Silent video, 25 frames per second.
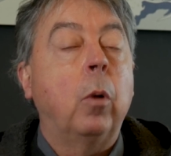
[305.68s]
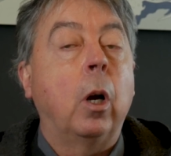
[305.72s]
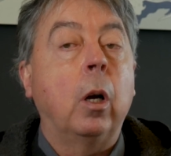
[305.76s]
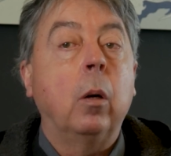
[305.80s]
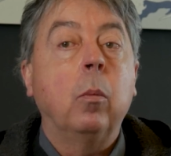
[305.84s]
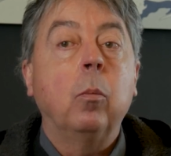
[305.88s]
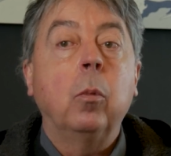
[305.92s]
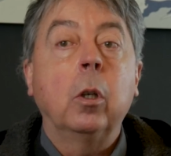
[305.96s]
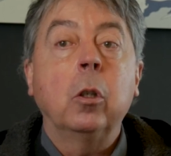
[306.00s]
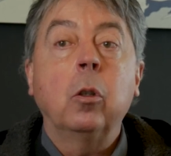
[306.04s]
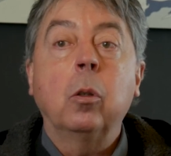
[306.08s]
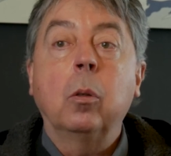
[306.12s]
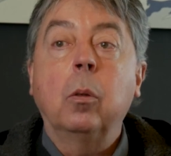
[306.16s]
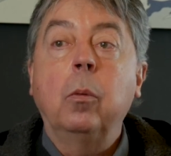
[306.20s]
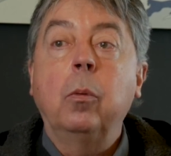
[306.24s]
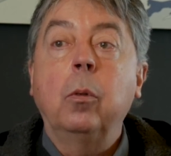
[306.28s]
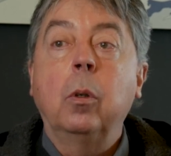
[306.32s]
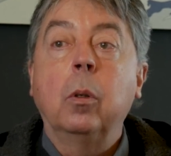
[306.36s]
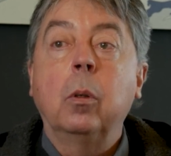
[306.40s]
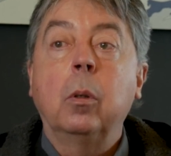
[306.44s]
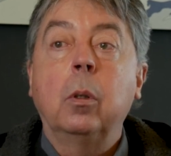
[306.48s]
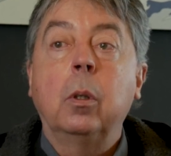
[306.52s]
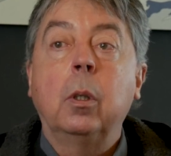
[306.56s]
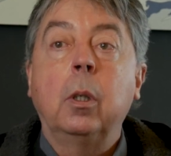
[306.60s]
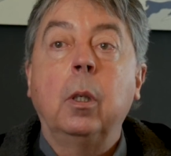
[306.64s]
bah, Moi je trouve
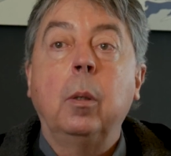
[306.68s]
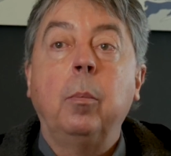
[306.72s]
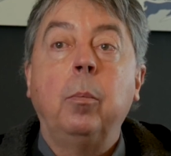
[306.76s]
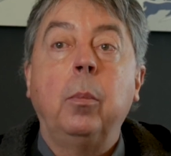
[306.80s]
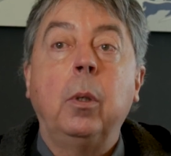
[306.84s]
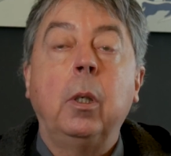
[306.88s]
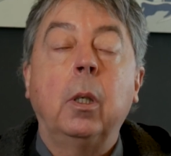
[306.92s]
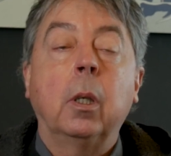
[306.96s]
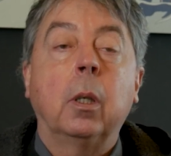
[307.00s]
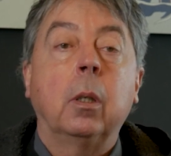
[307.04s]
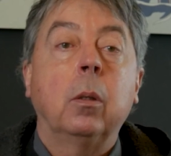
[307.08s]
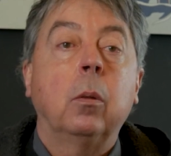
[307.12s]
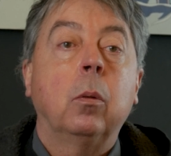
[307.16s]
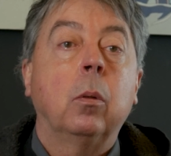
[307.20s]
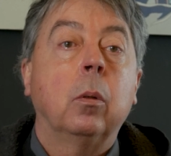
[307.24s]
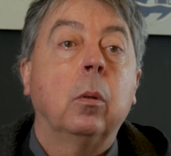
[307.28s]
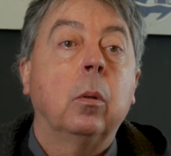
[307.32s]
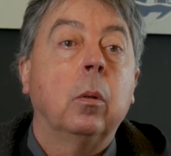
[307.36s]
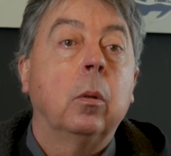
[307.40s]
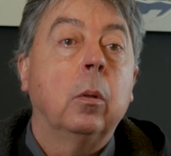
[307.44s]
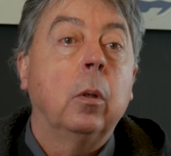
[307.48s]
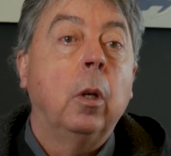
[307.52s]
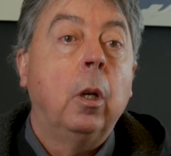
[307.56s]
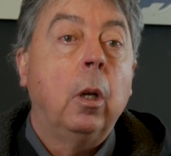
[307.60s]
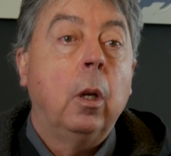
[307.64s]
que c'est bien
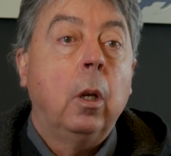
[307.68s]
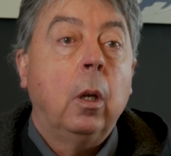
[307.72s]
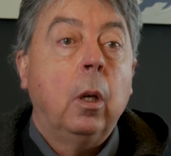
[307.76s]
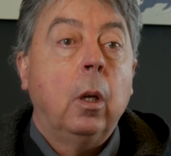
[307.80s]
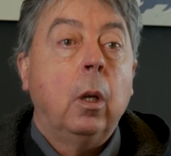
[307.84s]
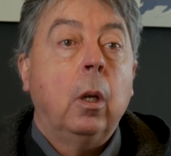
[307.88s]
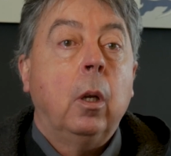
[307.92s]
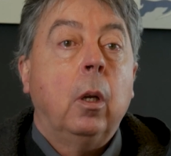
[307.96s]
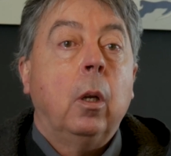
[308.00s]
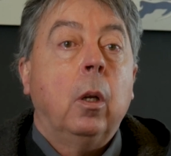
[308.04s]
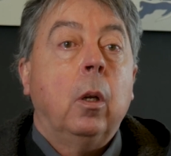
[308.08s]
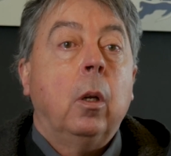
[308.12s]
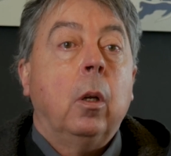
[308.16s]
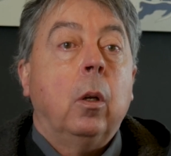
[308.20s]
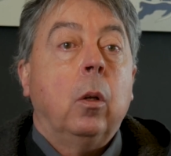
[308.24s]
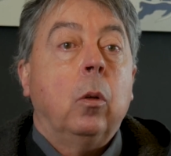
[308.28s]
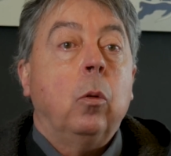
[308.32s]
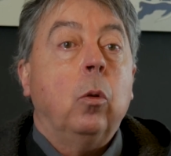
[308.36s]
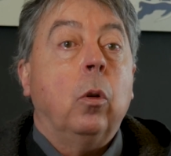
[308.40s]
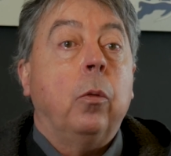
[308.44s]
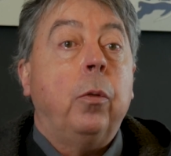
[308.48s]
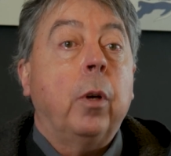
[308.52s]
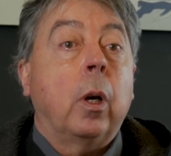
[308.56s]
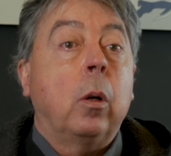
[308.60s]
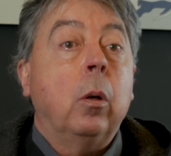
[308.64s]
de
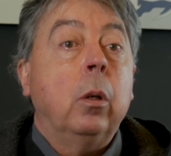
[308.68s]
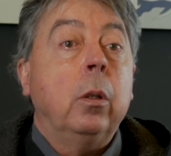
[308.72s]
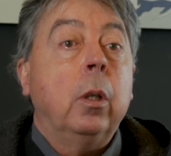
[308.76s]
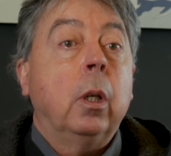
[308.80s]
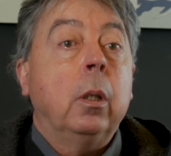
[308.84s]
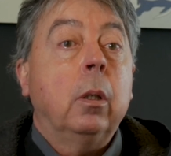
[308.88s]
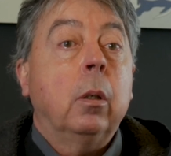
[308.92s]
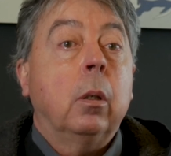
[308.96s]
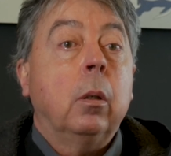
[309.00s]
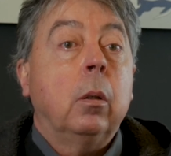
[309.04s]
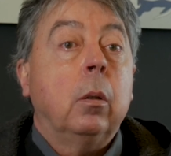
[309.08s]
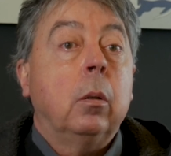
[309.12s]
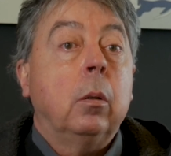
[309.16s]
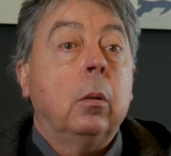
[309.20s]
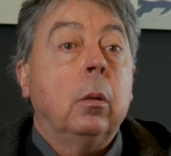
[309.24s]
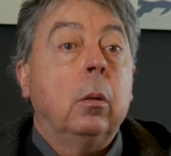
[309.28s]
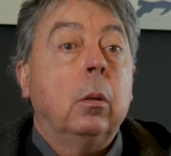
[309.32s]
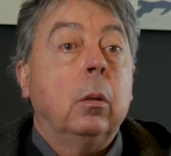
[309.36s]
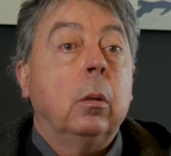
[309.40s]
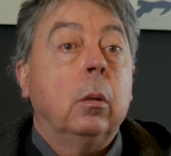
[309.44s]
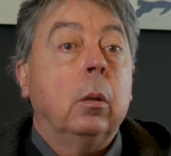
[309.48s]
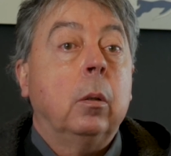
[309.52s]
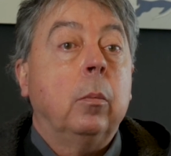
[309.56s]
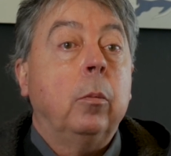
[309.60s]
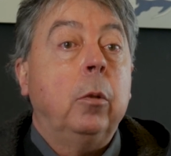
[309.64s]
de faire connaître
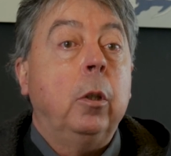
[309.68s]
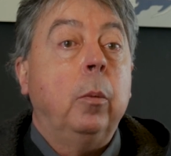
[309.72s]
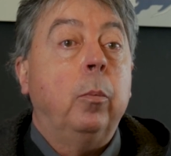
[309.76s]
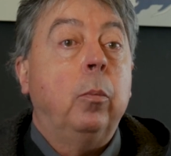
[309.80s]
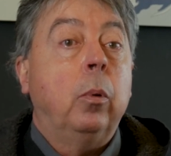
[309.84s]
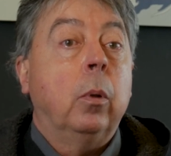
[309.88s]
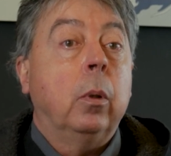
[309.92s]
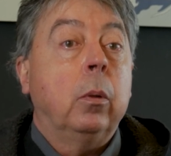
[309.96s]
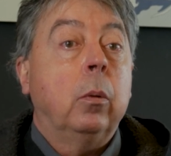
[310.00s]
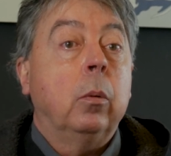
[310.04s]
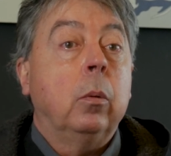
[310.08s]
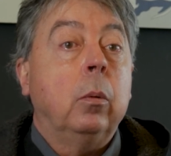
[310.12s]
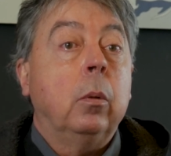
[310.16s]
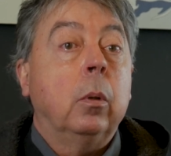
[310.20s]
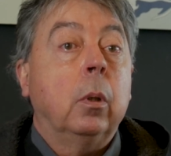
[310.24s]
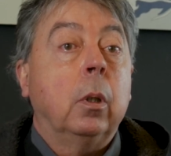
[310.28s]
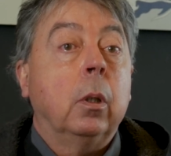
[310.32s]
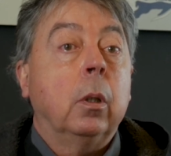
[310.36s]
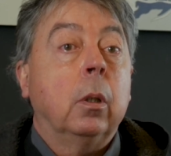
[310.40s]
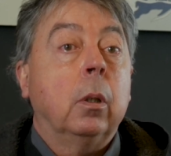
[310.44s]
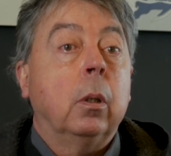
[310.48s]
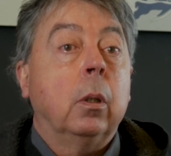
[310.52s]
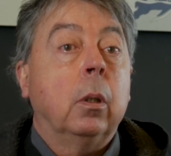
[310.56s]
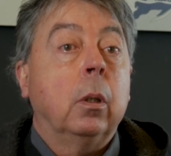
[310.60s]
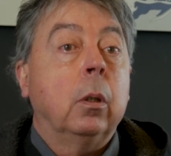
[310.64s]
euh, un petit peu à, tous
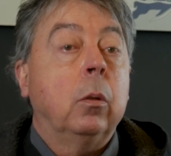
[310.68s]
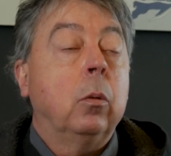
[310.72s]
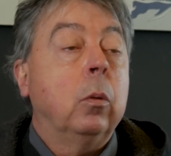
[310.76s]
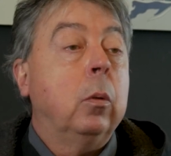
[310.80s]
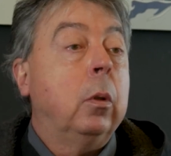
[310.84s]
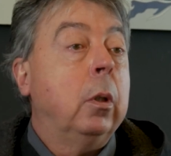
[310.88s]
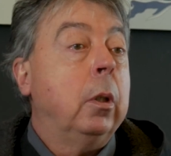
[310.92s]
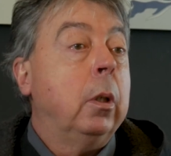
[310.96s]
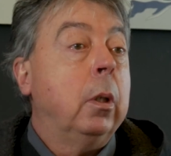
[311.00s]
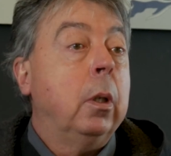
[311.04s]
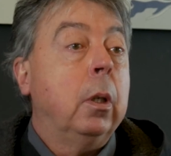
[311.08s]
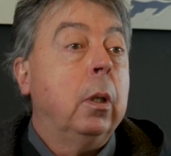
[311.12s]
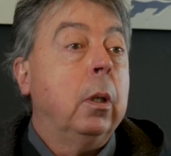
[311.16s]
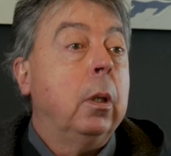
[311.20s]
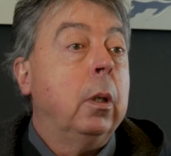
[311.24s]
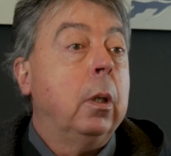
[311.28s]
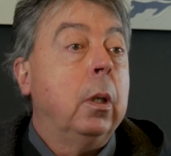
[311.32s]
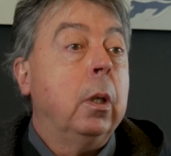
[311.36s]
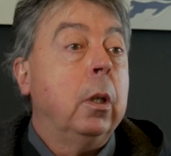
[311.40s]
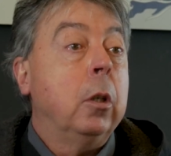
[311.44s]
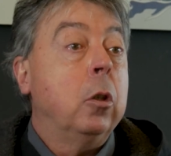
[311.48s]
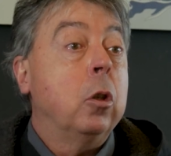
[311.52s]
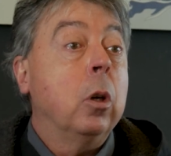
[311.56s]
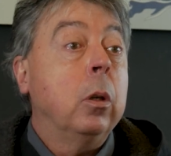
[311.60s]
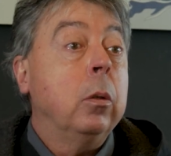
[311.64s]

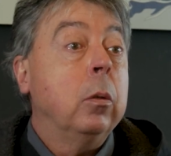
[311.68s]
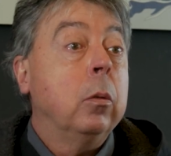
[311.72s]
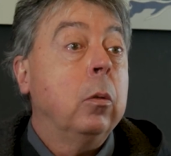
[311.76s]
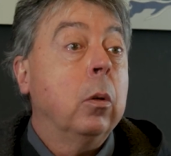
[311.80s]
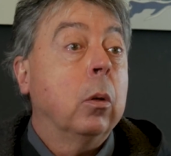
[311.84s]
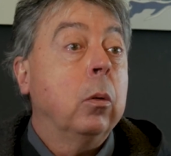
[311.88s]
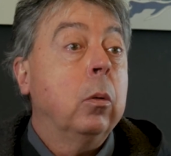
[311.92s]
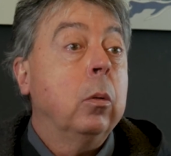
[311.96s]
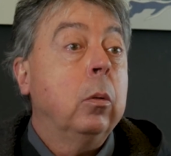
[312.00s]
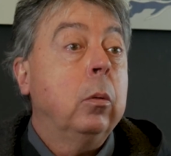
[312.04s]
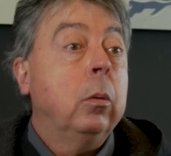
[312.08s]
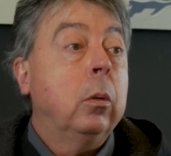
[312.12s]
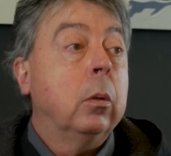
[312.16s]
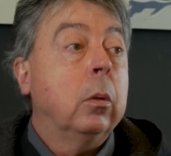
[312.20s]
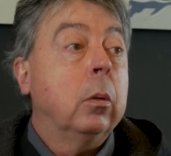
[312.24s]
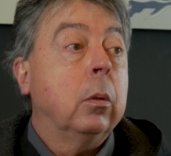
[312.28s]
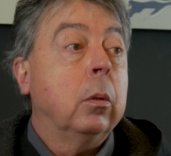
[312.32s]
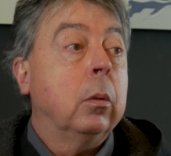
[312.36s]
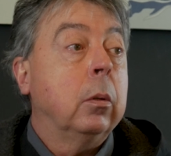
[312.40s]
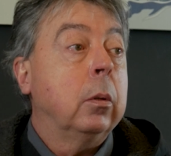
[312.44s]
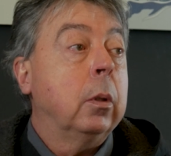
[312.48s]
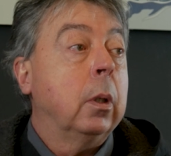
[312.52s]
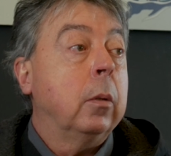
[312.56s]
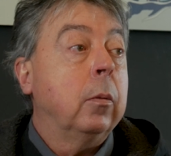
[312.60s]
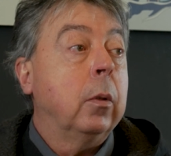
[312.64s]
les, jeunes, surtout,
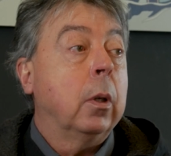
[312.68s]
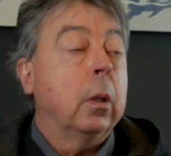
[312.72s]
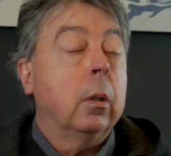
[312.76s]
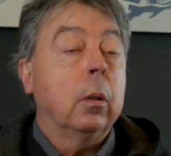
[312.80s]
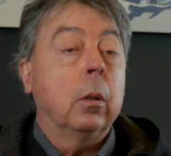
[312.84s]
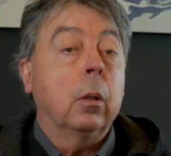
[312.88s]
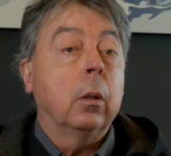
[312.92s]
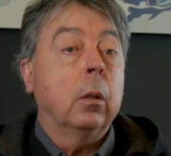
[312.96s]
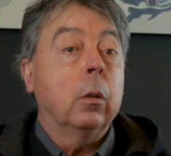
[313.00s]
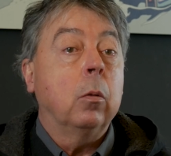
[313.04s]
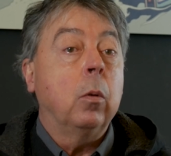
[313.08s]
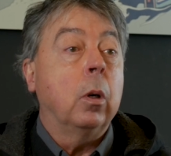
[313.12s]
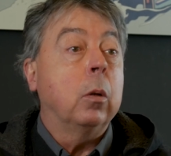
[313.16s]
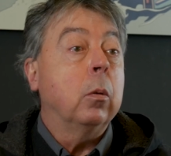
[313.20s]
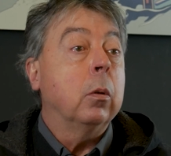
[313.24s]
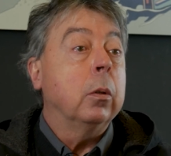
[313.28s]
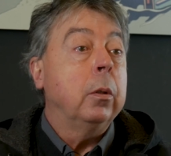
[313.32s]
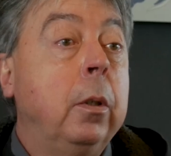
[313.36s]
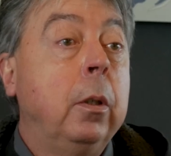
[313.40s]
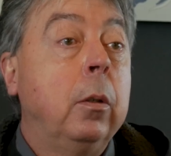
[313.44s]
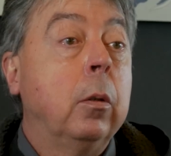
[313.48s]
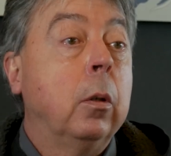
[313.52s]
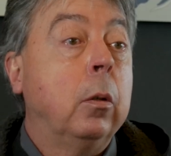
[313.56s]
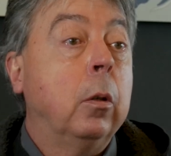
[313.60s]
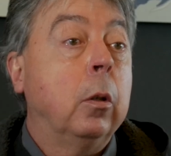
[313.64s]
de savoir en quoi
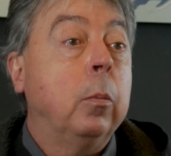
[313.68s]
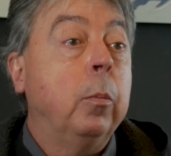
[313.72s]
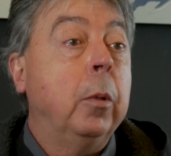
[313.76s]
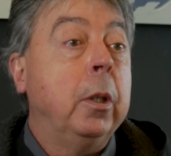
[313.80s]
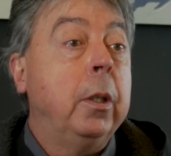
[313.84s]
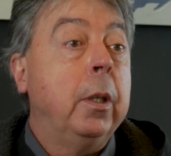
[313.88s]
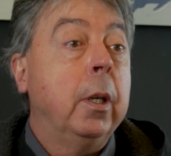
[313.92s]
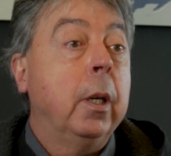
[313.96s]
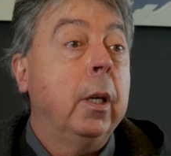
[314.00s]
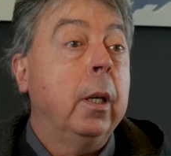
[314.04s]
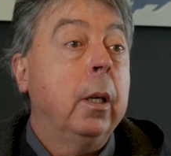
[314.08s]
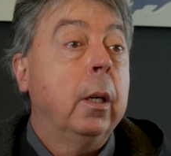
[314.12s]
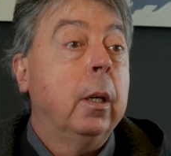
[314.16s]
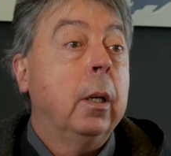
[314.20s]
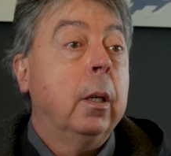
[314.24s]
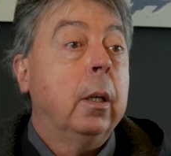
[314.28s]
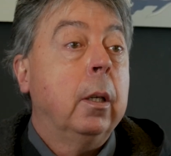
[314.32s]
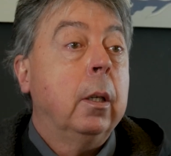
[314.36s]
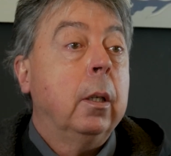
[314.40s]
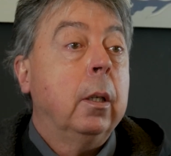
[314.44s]
consiste notre métier,